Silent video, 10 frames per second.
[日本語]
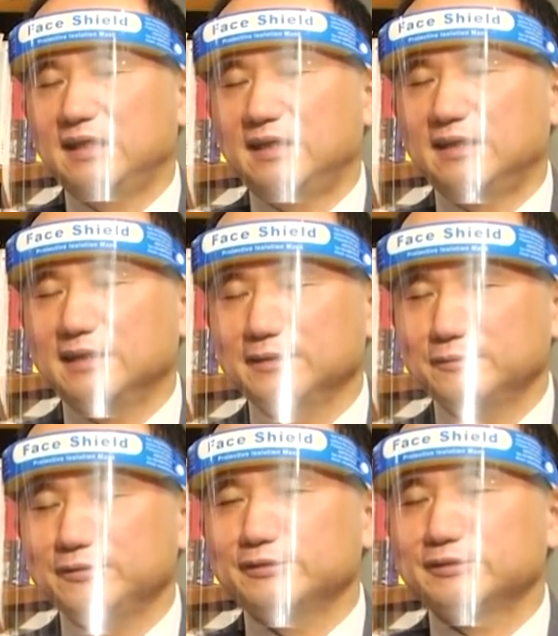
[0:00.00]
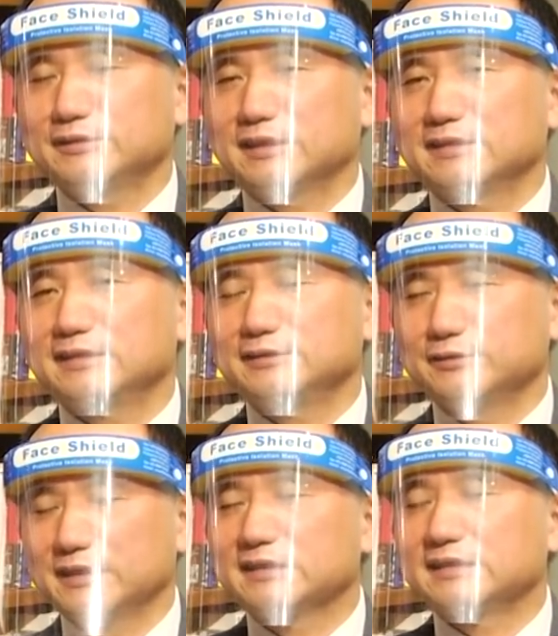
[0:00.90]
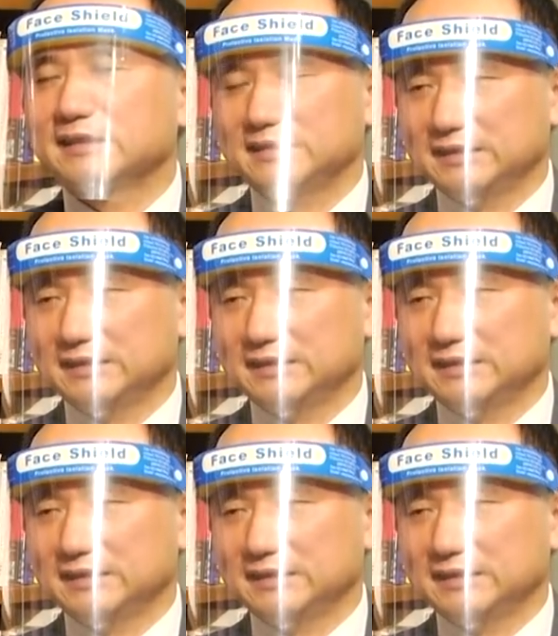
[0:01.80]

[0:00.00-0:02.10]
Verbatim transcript: ライノウイルスってのは年中流行ってたり、